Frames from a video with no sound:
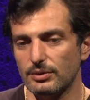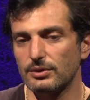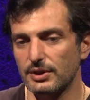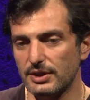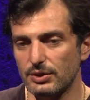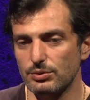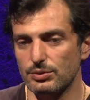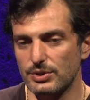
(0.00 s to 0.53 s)

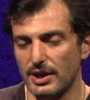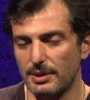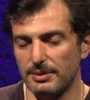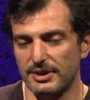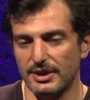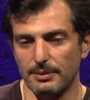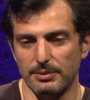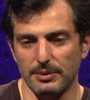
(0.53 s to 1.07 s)
onu
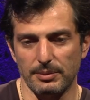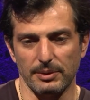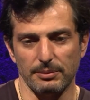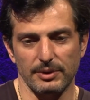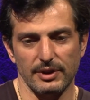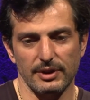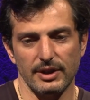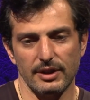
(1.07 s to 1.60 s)
güzel bir kitap
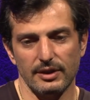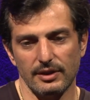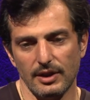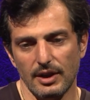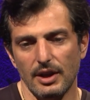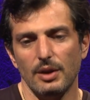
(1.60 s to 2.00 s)
yapalım dediler.